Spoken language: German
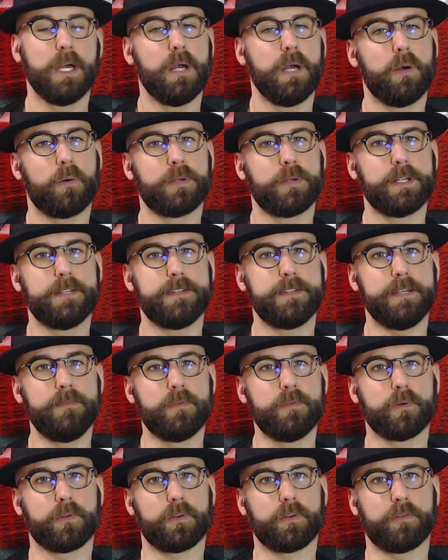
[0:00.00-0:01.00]
Und dann sehen wir
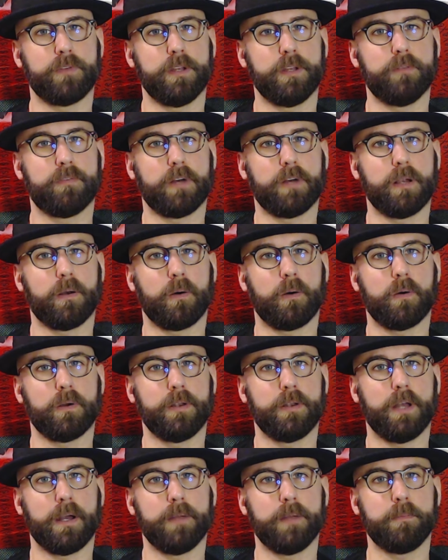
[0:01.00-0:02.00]
uns auf jeden Fall auch in
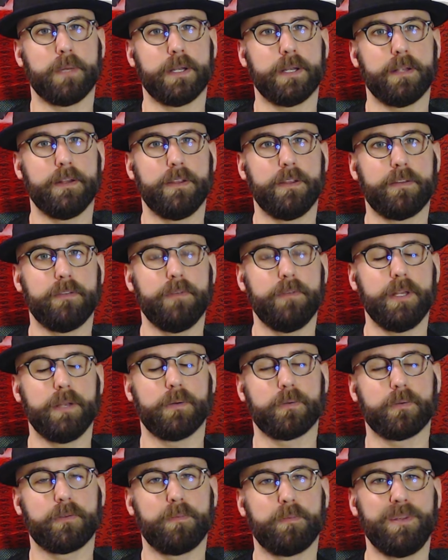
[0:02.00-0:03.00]
einem meiner nächsten
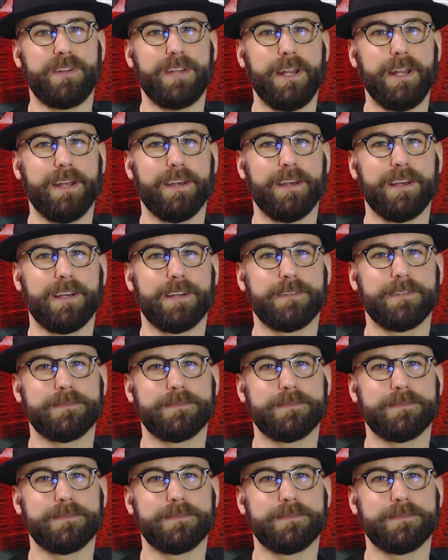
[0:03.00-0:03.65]
Videos. Bis dann!